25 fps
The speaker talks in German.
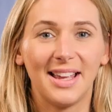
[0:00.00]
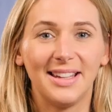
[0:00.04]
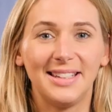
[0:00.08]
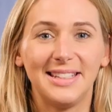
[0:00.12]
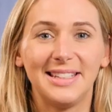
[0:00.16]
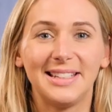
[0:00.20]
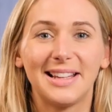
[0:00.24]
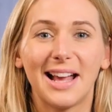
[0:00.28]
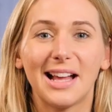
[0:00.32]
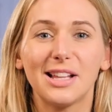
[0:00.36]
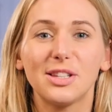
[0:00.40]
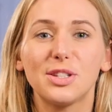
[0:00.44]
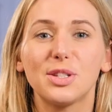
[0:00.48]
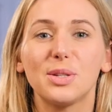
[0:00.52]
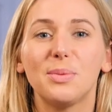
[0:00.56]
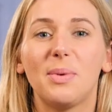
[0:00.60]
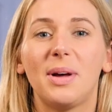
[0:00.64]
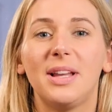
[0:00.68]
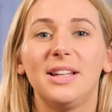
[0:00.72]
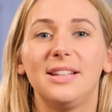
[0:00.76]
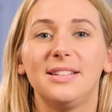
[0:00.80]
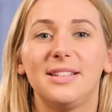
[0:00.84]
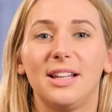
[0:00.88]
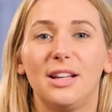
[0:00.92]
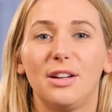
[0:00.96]
Die ganz
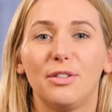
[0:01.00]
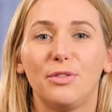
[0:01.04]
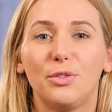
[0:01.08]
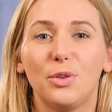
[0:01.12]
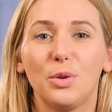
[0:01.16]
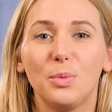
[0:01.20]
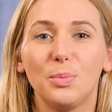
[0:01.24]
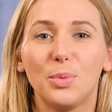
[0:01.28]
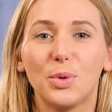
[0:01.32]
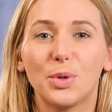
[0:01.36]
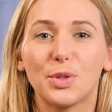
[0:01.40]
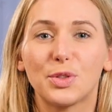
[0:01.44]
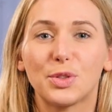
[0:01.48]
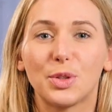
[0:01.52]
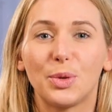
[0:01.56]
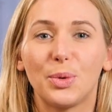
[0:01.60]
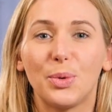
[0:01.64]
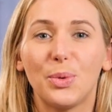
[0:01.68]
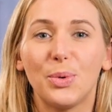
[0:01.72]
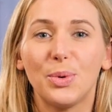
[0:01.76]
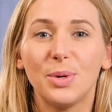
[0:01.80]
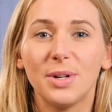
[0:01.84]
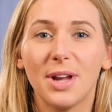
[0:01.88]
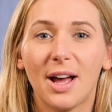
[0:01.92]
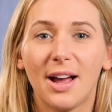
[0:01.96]
normale
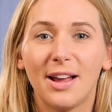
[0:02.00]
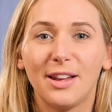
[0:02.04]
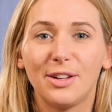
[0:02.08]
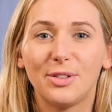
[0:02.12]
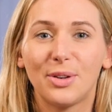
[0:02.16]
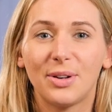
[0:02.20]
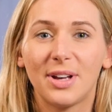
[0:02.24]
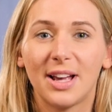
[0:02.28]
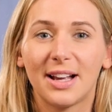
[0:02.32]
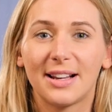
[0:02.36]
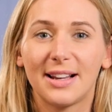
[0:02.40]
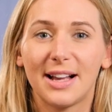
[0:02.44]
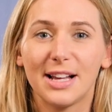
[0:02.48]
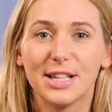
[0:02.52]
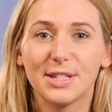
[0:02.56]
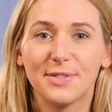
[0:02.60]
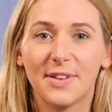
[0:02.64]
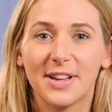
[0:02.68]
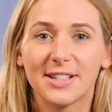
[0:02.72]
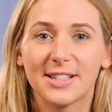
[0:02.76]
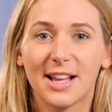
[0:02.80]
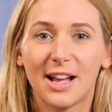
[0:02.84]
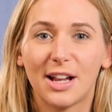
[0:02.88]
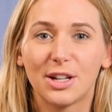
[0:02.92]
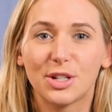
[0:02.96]
Telefonbuchse oder ein neuer
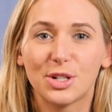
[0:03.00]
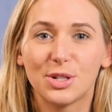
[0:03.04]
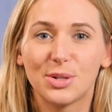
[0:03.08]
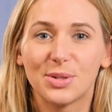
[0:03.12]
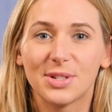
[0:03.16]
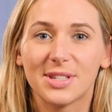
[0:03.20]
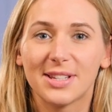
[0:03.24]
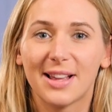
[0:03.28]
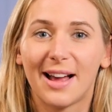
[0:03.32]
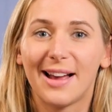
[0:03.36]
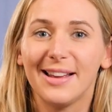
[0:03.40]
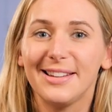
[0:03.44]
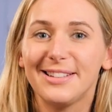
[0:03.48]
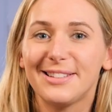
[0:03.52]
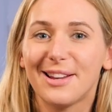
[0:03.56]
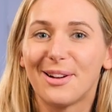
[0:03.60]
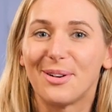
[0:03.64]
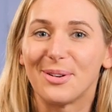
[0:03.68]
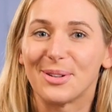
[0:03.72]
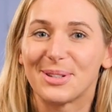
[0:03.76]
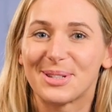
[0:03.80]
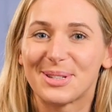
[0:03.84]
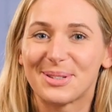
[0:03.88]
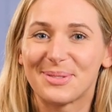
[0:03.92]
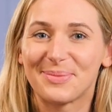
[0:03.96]
Glasfaseranschluss reicht
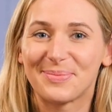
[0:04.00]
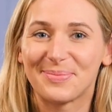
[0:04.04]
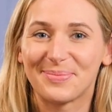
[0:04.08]
aus.